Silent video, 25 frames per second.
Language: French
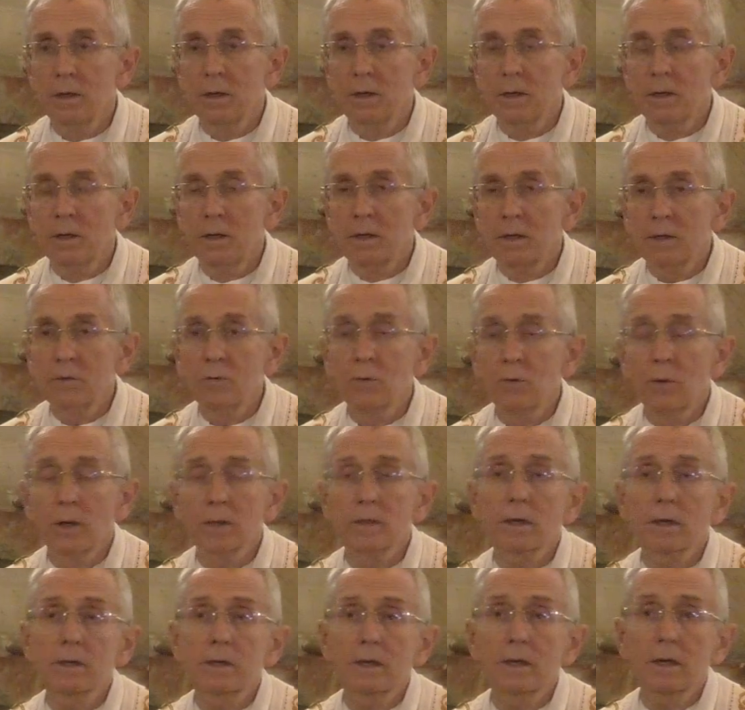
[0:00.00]
qui ont
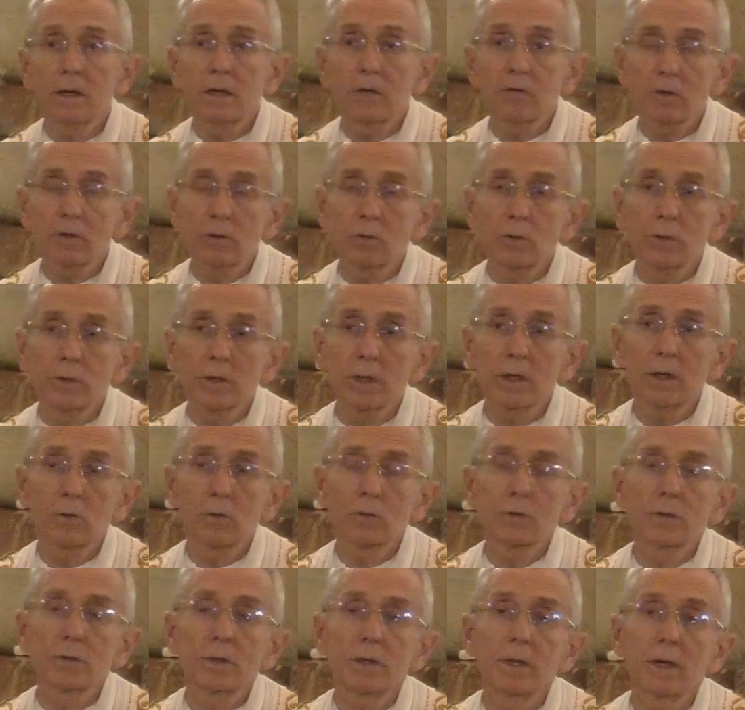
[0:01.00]
attaqué Jésus-Christ
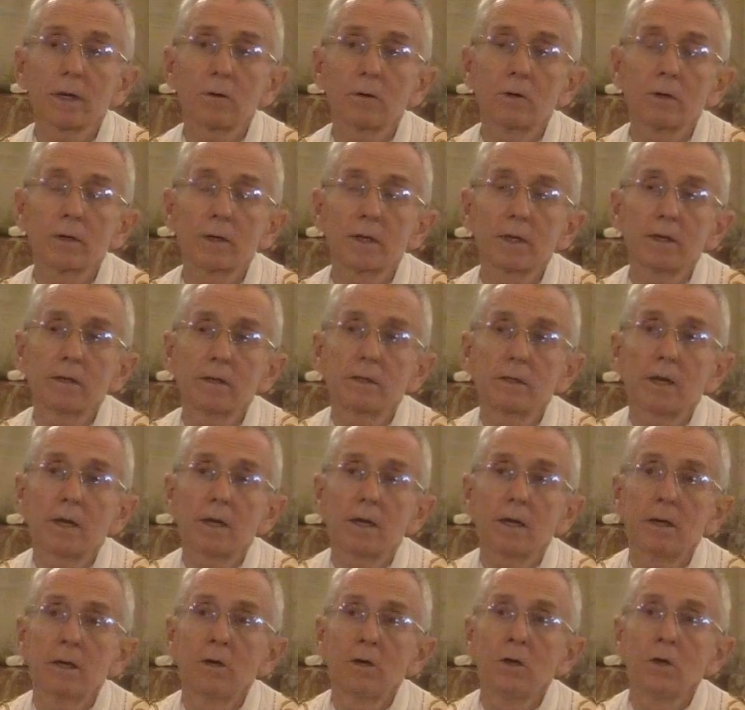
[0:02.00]
considérant qu'il n'était
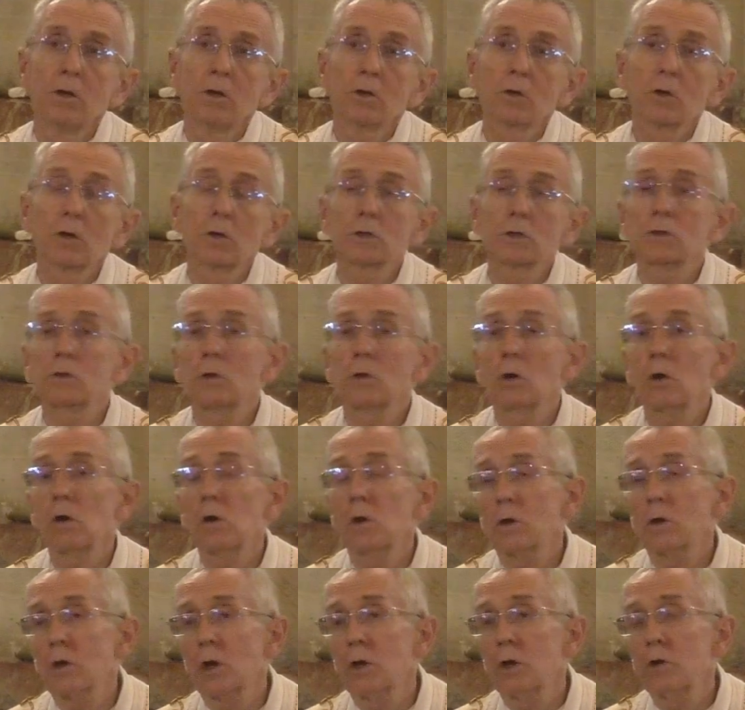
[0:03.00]
qu'un seul,
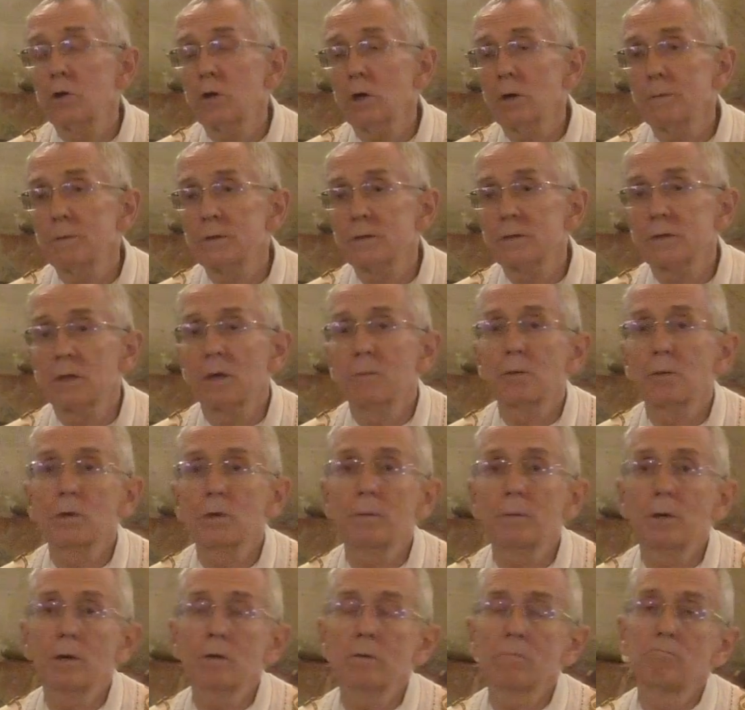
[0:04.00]
qu'un homme
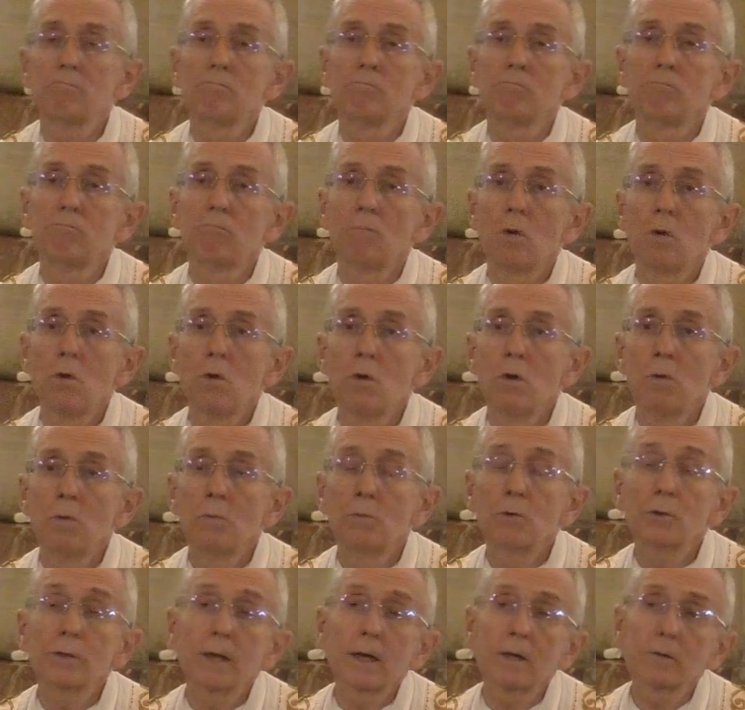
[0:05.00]
simplement,
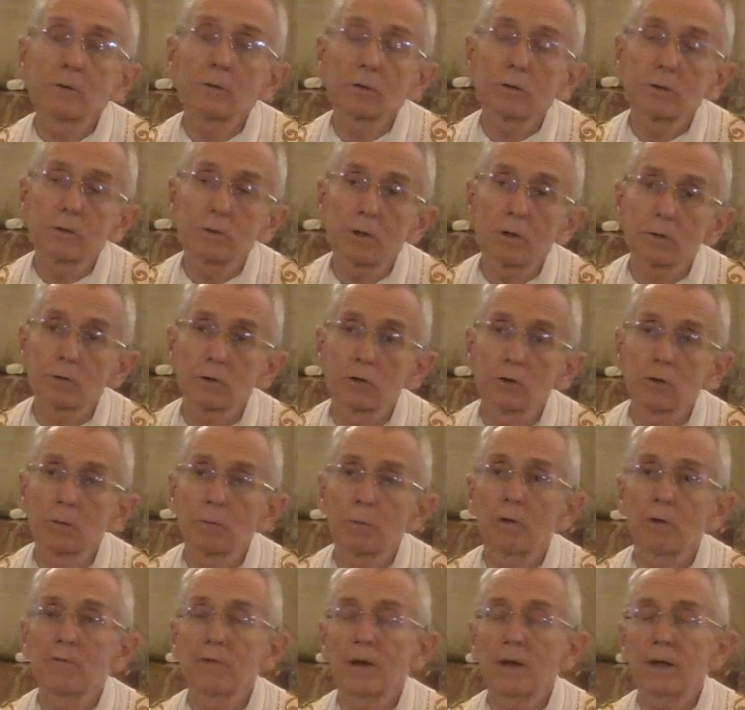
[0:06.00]
peut-être une sorte de
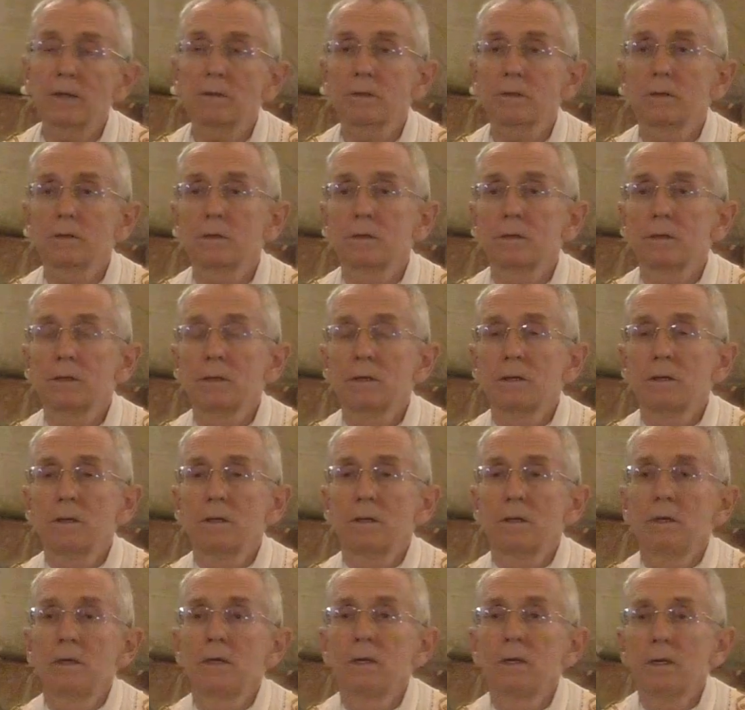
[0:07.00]
prophète,
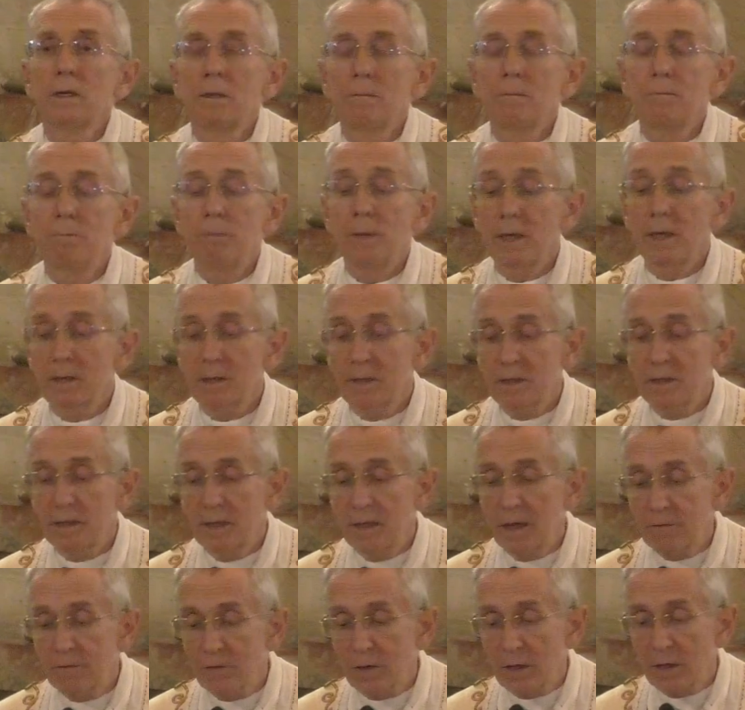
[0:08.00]
mais qui
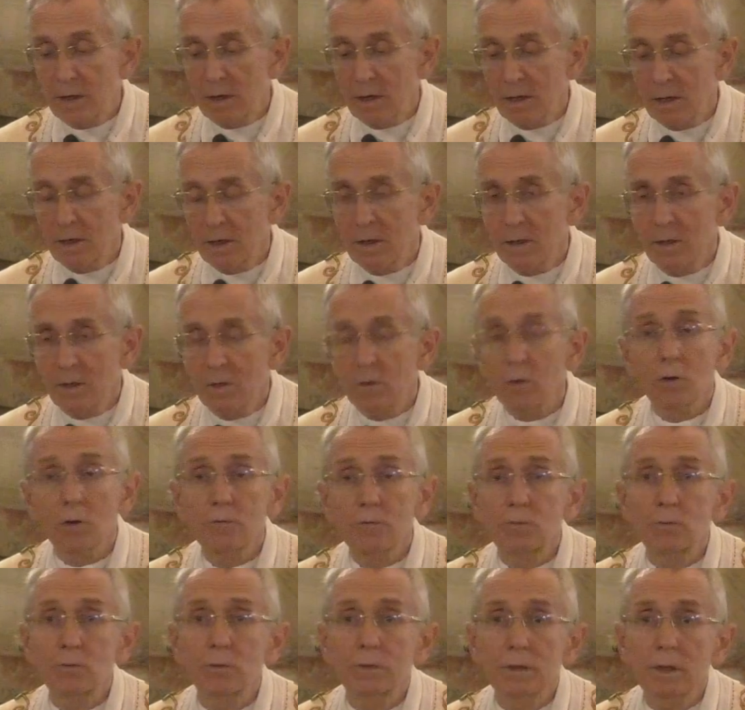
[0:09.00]
avait
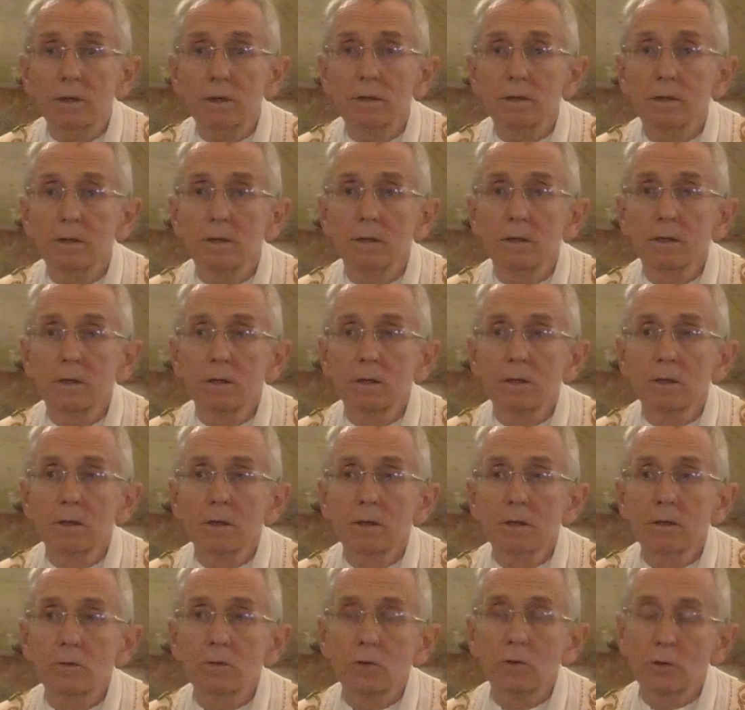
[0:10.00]
refusé
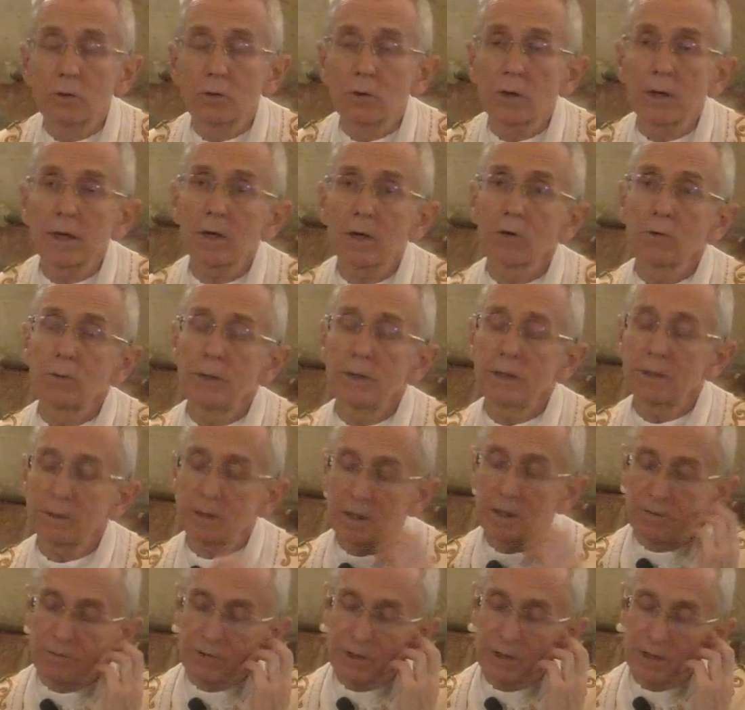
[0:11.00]
d'honorer en lui sa
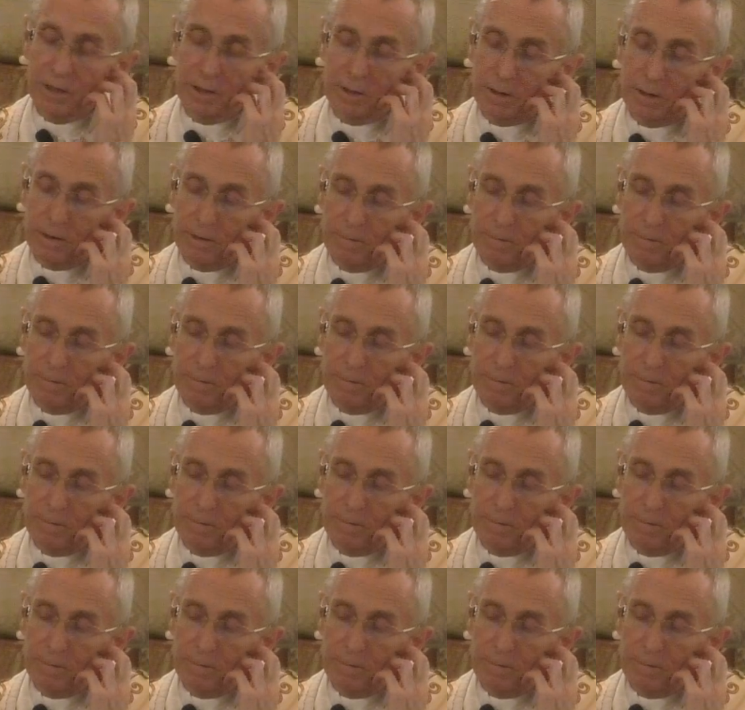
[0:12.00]
divinité.